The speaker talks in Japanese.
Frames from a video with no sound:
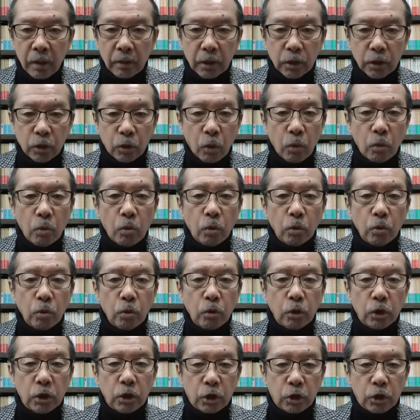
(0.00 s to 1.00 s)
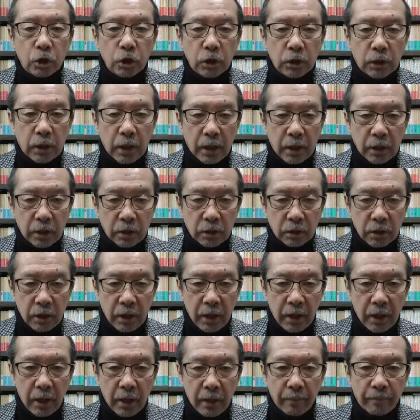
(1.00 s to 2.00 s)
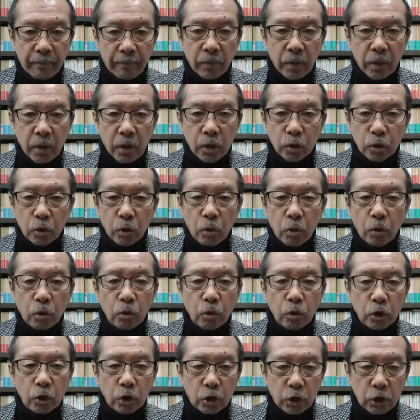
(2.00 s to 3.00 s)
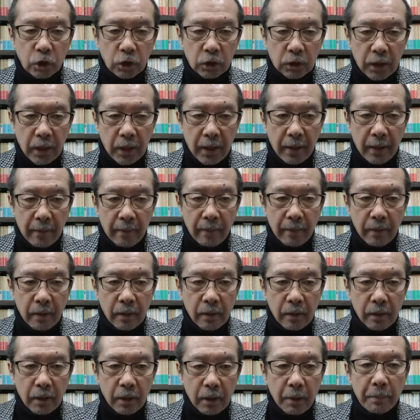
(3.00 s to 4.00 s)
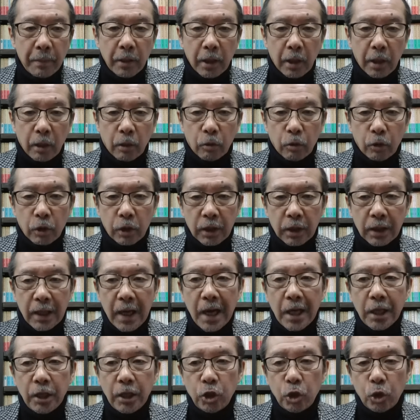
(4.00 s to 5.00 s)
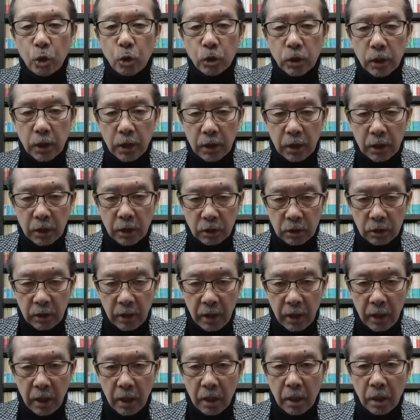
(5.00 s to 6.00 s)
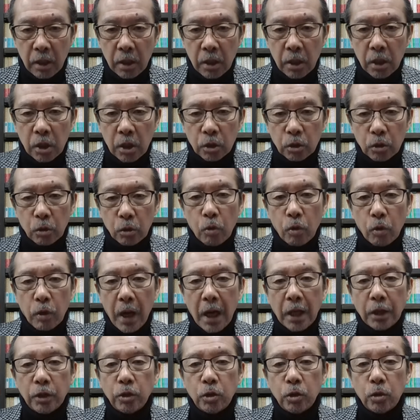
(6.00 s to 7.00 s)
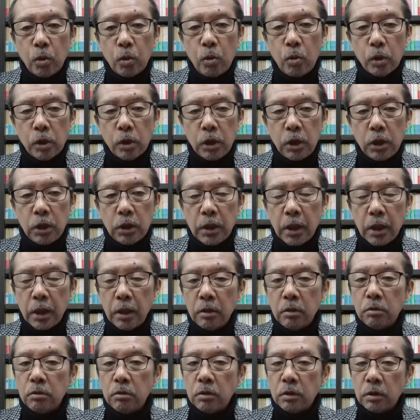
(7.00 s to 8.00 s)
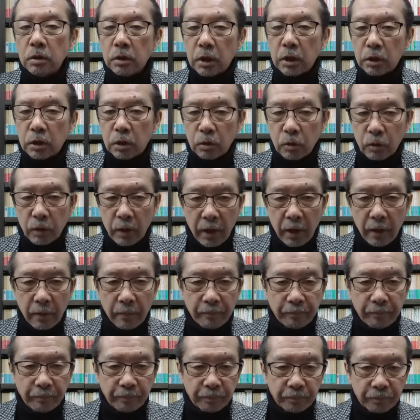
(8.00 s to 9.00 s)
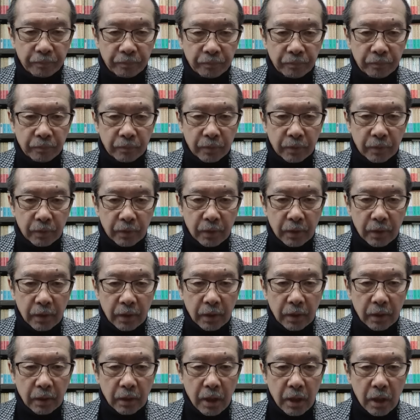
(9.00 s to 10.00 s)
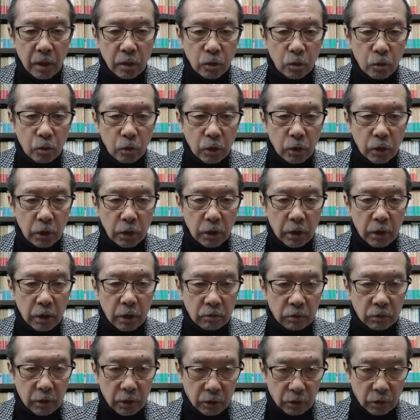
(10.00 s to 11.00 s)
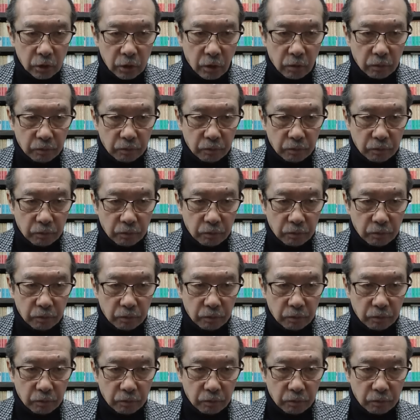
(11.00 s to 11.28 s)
で、そのことについてですね、そのことについて、やっぱりね、この被害女性ですね、その感想を聞いているんですよね。うん。感想を聞いているんですよ。